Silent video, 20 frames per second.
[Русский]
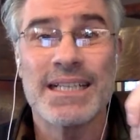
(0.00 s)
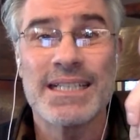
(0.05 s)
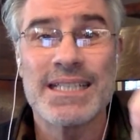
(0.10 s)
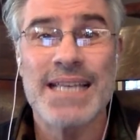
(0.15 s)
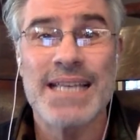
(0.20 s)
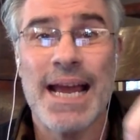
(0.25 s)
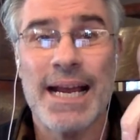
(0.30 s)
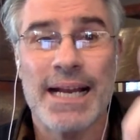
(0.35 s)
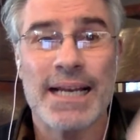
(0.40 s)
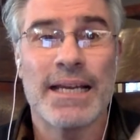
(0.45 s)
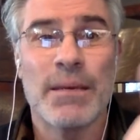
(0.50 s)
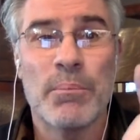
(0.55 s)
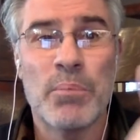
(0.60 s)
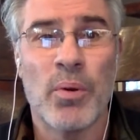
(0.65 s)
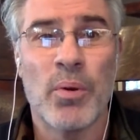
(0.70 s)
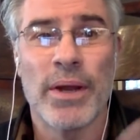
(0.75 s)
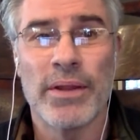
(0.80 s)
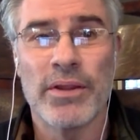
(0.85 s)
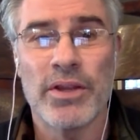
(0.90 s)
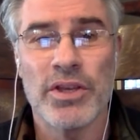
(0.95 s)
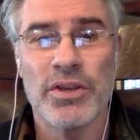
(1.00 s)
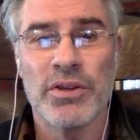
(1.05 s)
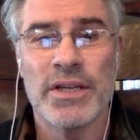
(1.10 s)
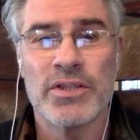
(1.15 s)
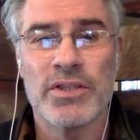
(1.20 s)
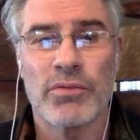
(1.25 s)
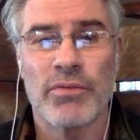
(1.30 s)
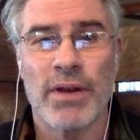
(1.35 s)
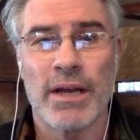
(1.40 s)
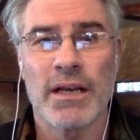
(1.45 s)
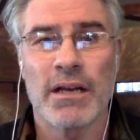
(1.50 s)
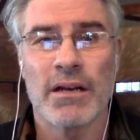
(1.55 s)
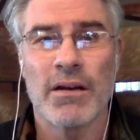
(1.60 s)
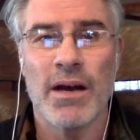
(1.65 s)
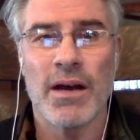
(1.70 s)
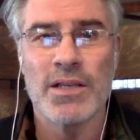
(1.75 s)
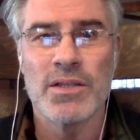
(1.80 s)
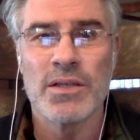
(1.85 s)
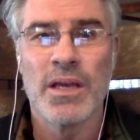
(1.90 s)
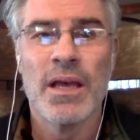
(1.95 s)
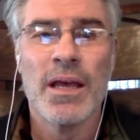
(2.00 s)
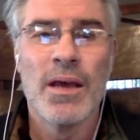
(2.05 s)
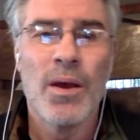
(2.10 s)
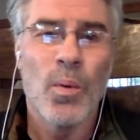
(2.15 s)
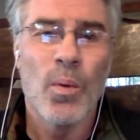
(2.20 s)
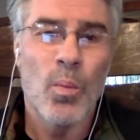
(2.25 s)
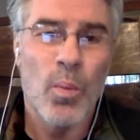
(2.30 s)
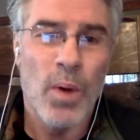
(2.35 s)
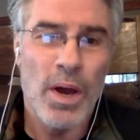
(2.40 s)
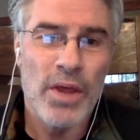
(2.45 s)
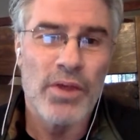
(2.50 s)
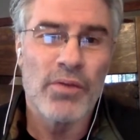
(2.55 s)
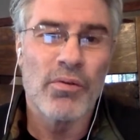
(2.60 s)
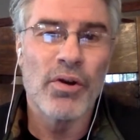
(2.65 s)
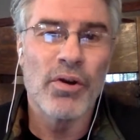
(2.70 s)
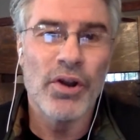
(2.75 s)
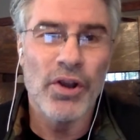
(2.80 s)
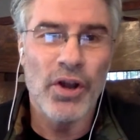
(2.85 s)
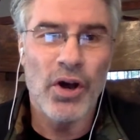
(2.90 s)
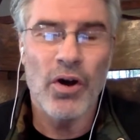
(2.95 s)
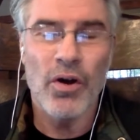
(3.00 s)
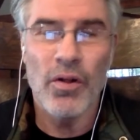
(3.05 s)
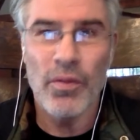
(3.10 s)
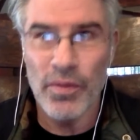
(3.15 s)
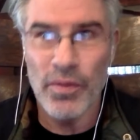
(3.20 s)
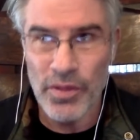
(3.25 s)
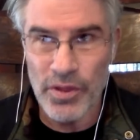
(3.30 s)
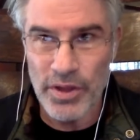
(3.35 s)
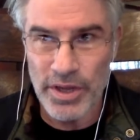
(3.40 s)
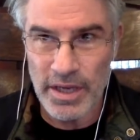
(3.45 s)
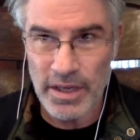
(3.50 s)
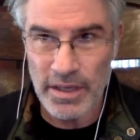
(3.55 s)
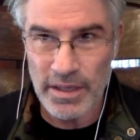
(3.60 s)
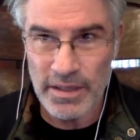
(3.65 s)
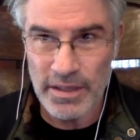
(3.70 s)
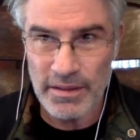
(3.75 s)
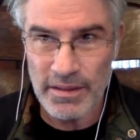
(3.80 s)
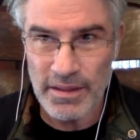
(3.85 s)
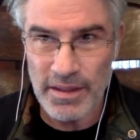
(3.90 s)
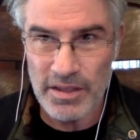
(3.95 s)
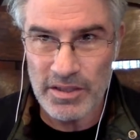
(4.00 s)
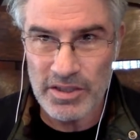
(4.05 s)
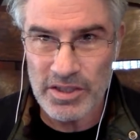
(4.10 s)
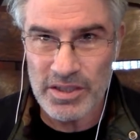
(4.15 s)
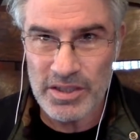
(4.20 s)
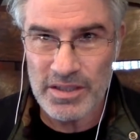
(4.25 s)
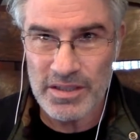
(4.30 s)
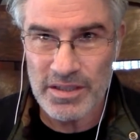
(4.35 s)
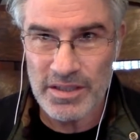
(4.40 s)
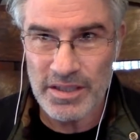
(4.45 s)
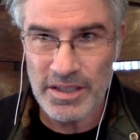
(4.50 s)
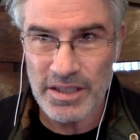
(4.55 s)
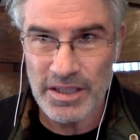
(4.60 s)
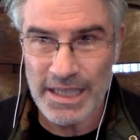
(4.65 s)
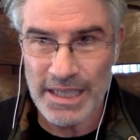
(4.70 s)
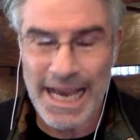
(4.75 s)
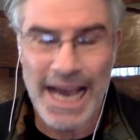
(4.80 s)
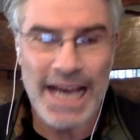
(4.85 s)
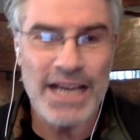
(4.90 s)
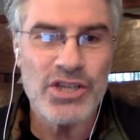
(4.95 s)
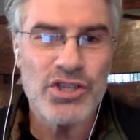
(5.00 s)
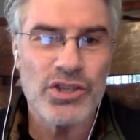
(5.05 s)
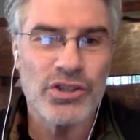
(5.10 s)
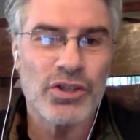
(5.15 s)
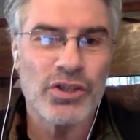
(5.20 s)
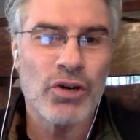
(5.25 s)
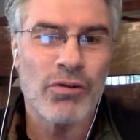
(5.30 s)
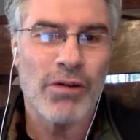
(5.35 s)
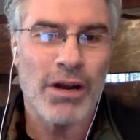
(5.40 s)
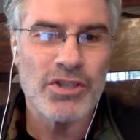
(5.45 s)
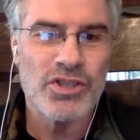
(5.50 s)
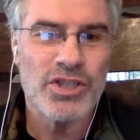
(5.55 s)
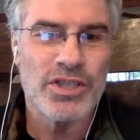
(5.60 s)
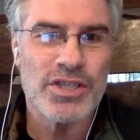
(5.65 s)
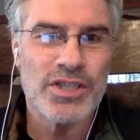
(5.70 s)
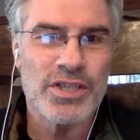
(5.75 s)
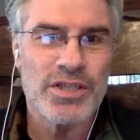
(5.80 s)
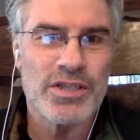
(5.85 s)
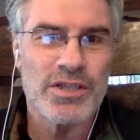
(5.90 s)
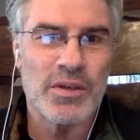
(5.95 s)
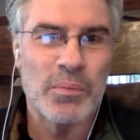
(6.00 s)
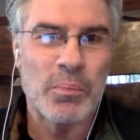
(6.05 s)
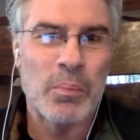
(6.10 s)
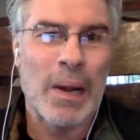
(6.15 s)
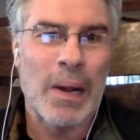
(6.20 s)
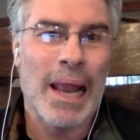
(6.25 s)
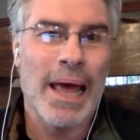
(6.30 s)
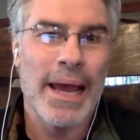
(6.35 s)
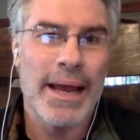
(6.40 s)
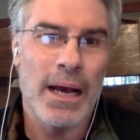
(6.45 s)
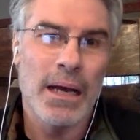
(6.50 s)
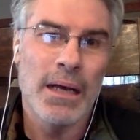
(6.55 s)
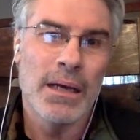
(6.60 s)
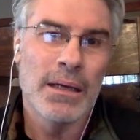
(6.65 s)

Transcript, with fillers: Это именно тот момент, который нужно учитывать. Сломает ли событие игрока?